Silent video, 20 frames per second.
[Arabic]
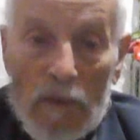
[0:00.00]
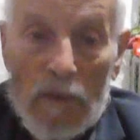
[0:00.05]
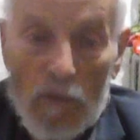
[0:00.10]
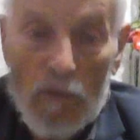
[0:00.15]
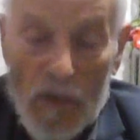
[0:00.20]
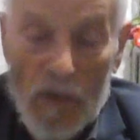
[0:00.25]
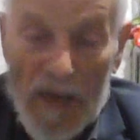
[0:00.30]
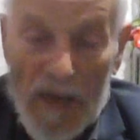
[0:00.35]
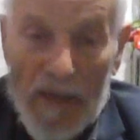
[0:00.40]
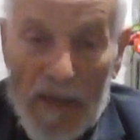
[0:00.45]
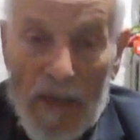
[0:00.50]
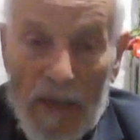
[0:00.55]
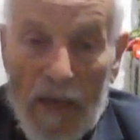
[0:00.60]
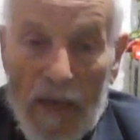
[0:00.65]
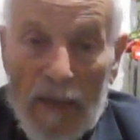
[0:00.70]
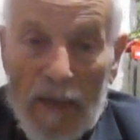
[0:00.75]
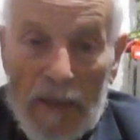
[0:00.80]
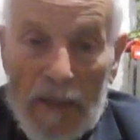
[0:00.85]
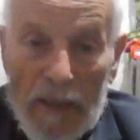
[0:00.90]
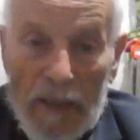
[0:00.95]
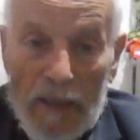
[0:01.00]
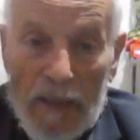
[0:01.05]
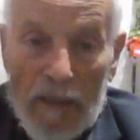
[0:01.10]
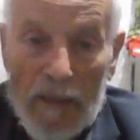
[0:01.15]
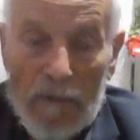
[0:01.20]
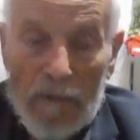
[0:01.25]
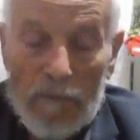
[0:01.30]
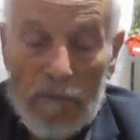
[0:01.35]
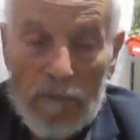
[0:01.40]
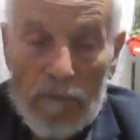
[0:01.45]
وهذا
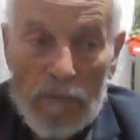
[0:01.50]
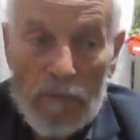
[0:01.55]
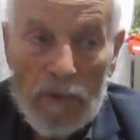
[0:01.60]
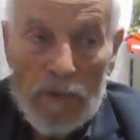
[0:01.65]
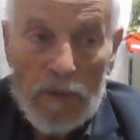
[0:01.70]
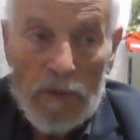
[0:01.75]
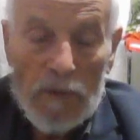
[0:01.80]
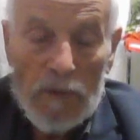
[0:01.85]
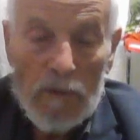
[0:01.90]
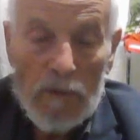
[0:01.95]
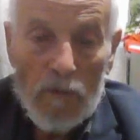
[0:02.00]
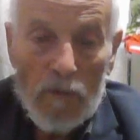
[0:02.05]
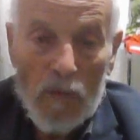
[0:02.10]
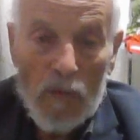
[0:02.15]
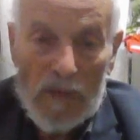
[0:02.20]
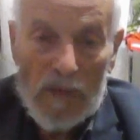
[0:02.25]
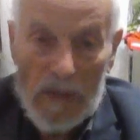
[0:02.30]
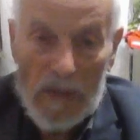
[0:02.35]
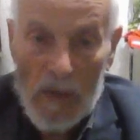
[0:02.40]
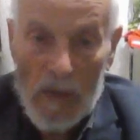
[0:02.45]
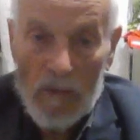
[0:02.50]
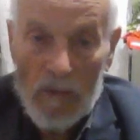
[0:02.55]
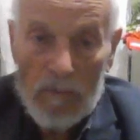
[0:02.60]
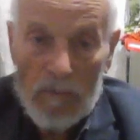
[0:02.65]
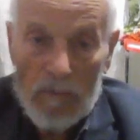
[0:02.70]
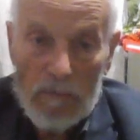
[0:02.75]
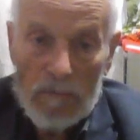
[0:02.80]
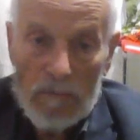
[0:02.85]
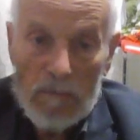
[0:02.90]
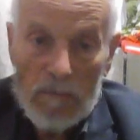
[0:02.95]
اللي
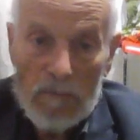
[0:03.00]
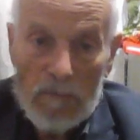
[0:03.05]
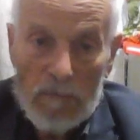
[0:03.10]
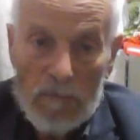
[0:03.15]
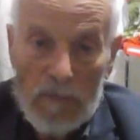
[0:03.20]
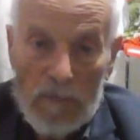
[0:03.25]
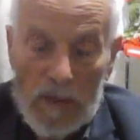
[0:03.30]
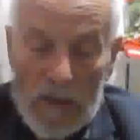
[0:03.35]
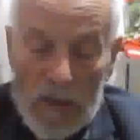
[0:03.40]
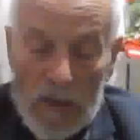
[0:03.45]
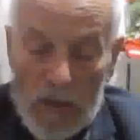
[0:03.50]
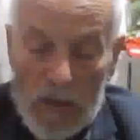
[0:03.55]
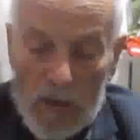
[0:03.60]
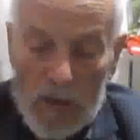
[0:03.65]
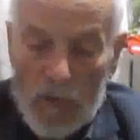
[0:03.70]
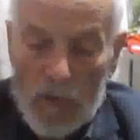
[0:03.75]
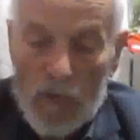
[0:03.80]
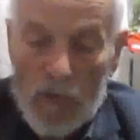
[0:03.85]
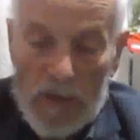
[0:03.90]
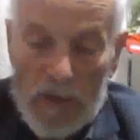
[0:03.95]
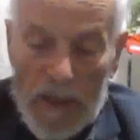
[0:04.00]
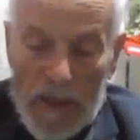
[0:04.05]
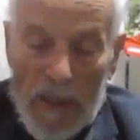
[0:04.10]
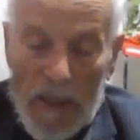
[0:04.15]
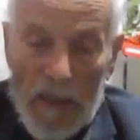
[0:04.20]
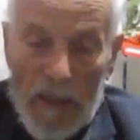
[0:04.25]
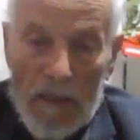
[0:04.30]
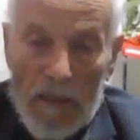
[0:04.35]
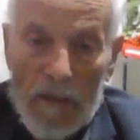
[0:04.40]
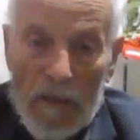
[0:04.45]
وصلهم باش يشدوا
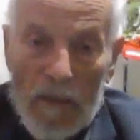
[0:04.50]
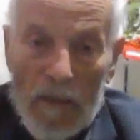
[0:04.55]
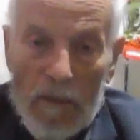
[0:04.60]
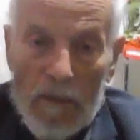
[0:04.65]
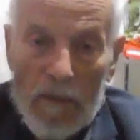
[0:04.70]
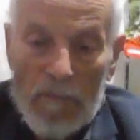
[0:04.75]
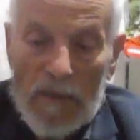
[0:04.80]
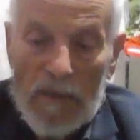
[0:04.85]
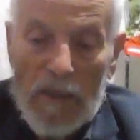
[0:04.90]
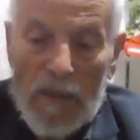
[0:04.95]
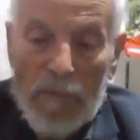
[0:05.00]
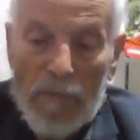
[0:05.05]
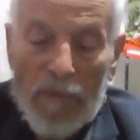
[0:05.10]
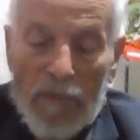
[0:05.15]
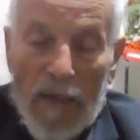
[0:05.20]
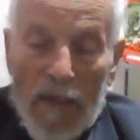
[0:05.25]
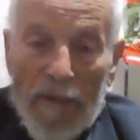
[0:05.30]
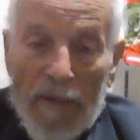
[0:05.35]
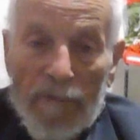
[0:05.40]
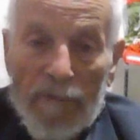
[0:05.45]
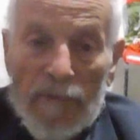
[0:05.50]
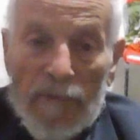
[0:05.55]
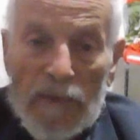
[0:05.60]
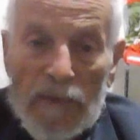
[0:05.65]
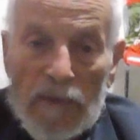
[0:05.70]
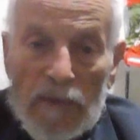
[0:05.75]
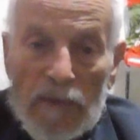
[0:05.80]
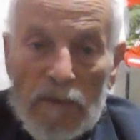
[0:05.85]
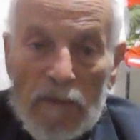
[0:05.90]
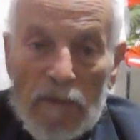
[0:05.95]
صحيح باش يبقى
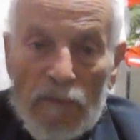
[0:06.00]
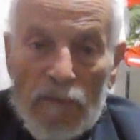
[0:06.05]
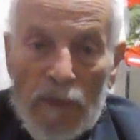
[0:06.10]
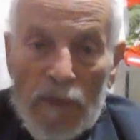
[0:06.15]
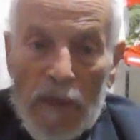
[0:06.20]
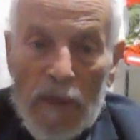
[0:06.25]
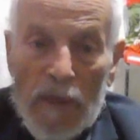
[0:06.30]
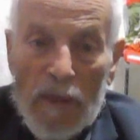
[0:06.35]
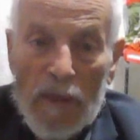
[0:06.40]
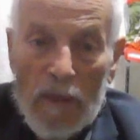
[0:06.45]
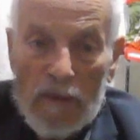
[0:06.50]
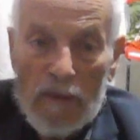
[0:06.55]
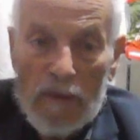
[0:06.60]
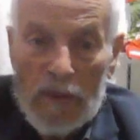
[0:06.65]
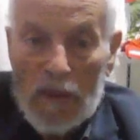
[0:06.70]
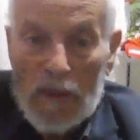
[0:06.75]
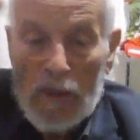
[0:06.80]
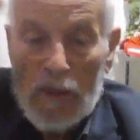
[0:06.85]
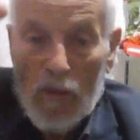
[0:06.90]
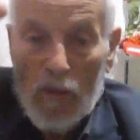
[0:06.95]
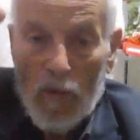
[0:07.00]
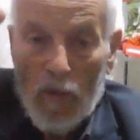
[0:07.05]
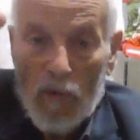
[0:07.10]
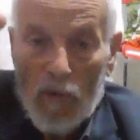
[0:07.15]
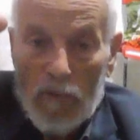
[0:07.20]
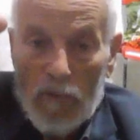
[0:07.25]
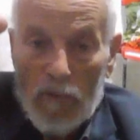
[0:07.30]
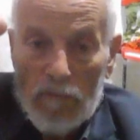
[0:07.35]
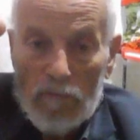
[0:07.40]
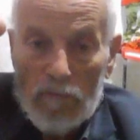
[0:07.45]
في سلسلة
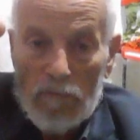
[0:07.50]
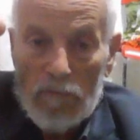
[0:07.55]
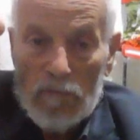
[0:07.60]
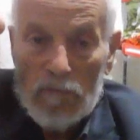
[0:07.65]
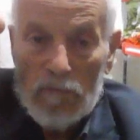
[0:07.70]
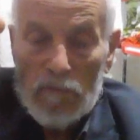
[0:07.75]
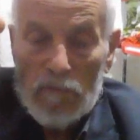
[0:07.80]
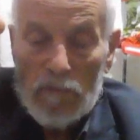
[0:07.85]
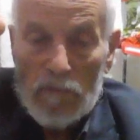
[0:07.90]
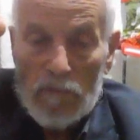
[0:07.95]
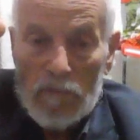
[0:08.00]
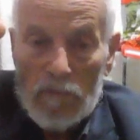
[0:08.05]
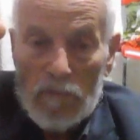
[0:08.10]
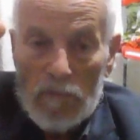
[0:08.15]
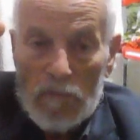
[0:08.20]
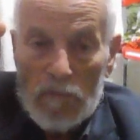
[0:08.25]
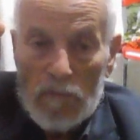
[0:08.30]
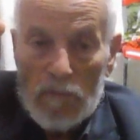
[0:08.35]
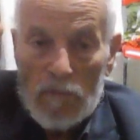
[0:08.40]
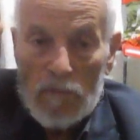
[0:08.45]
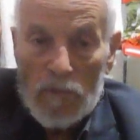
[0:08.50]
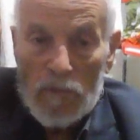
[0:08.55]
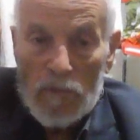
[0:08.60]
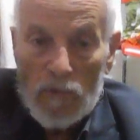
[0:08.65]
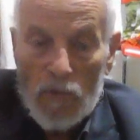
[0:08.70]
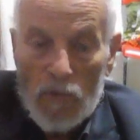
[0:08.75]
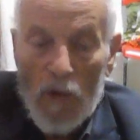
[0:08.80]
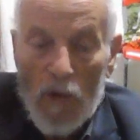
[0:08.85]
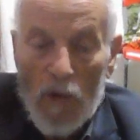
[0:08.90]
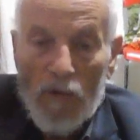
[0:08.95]
الحكم
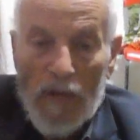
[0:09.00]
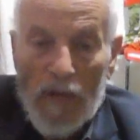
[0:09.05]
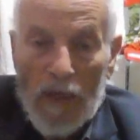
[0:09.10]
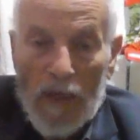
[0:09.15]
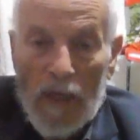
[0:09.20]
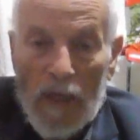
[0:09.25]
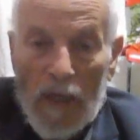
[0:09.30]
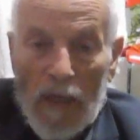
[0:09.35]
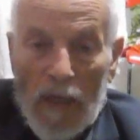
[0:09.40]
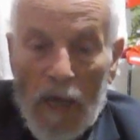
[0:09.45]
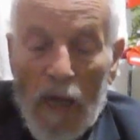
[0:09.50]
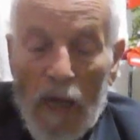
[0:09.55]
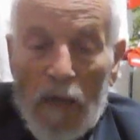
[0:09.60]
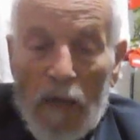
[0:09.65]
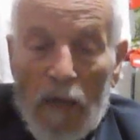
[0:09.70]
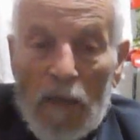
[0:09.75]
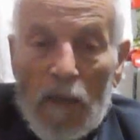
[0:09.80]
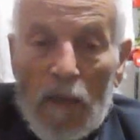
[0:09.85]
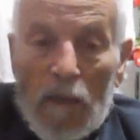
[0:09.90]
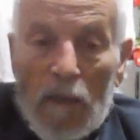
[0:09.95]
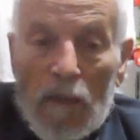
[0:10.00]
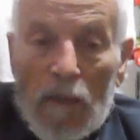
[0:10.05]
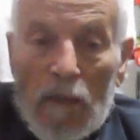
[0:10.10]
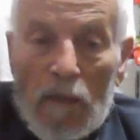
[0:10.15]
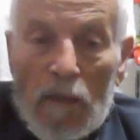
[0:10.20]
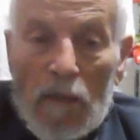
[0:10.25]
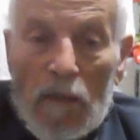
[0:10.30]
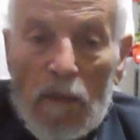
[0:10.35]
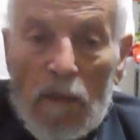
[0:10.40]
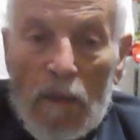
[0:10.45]
وهو الحقيقة
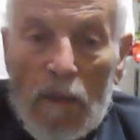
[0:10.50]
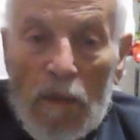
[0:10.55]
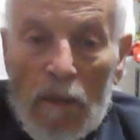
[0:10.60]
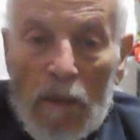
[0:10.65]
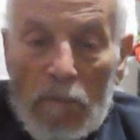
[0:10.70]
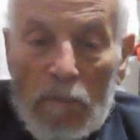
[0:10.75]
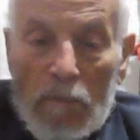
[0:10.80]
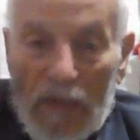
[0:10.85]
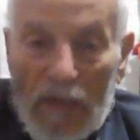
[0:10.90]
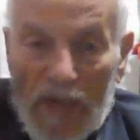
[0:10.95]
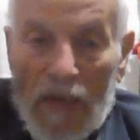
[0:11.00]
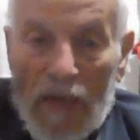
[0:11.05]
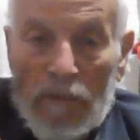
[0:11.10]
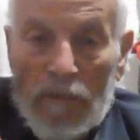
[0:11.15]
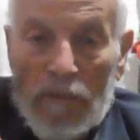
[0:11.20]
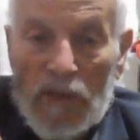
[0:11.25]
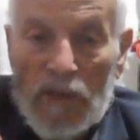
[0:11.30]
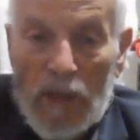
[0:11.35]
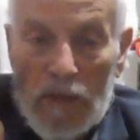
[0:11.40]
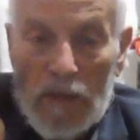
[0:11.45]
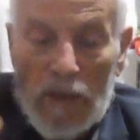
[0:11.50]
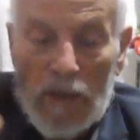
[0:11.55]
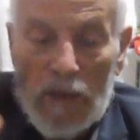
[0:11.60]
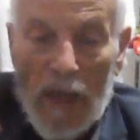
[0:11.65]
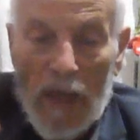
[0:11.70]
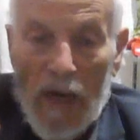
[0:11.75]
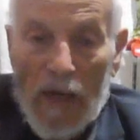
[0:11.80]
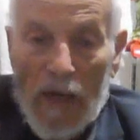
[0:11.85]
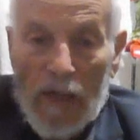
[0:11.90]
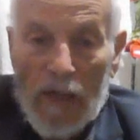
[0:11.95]
آه، برنامج
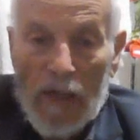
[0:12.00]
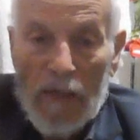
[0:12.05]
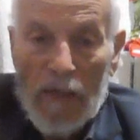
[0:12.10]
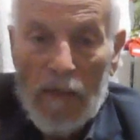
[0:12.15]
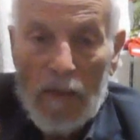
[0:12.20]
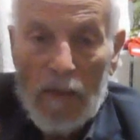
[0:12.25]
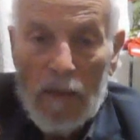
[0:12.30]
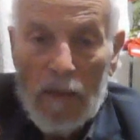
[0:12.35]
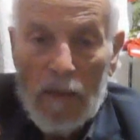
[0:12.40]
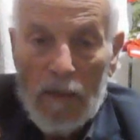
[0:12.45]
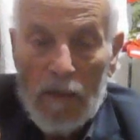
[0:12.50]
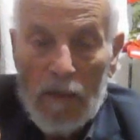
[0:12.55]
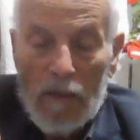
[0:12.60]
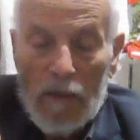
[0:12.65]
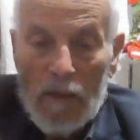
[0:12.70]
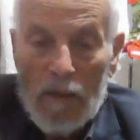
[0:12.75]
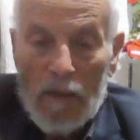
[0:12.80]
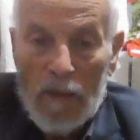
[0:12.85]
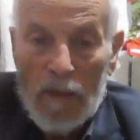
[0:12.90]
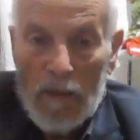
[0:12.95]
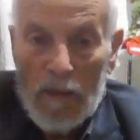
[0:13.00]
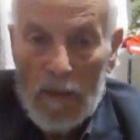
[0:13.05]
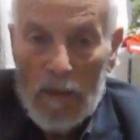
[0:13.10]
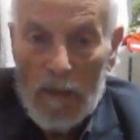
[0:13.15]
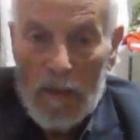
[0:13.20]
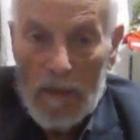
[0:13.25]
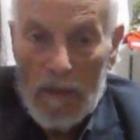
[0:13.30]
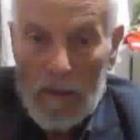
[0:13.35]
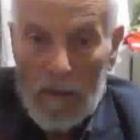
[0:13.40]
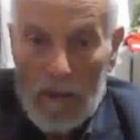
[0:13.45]
انتحاري
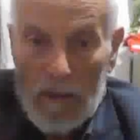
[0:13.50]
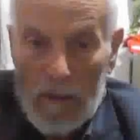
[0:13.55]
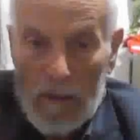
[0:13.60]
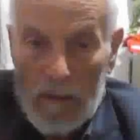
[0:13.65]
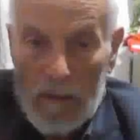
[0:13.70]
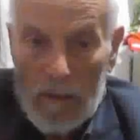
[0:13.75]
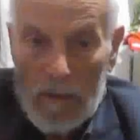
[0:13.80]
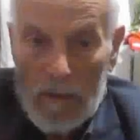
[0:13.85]
آه،